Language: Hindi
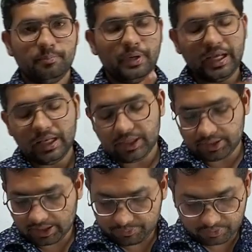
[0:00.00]
पहला
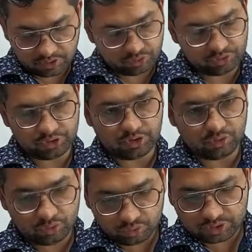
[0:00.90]
टाइप का
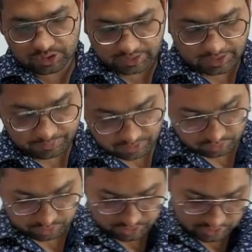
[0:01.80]
क्वेश्चन दूसरे टाइप का
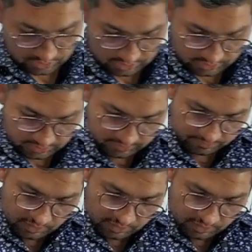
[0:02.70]
क्वेश्चन कहेगा